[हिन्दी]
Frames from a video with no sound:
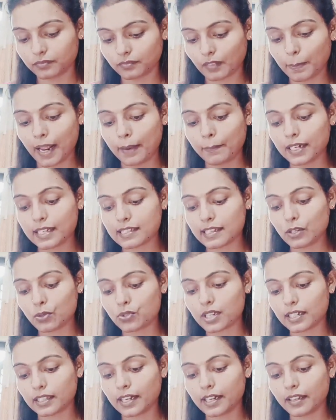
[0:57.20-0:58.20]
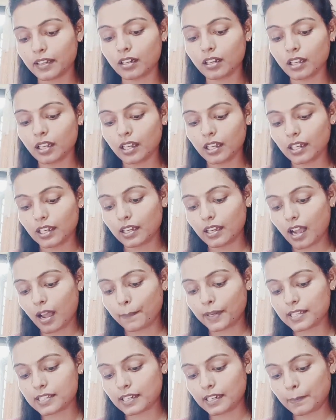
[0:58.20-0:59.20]
टाइमर इसलिए यूज़ करते हैं डियर कि
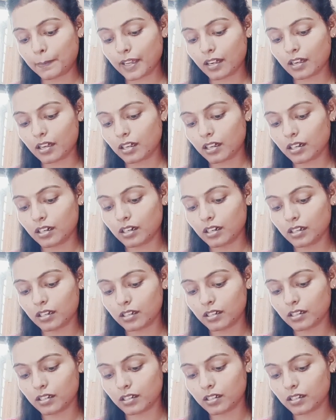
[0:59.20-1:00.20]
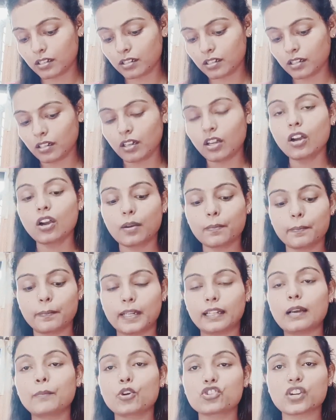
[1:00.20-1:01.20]
आपकी स्किन पे अगर
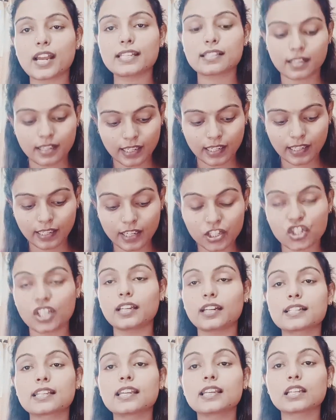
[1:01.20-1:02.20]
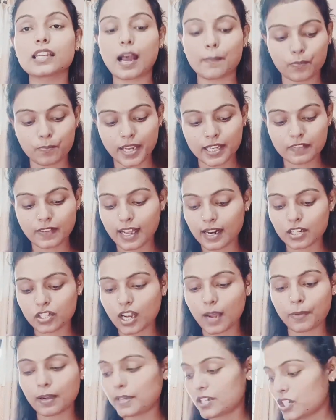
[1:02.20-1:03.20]
मतलब मॉइस्चराइज करने के लिए अच्छी तरह से कि आप बेस वगैरह
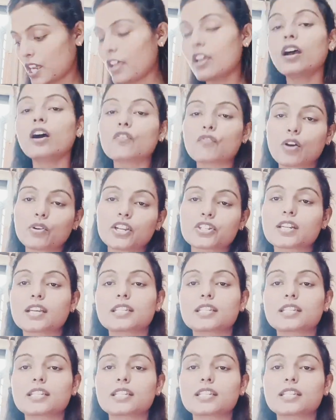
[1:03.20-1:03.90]
अच्छा आपका बन जाए फाउंडेशन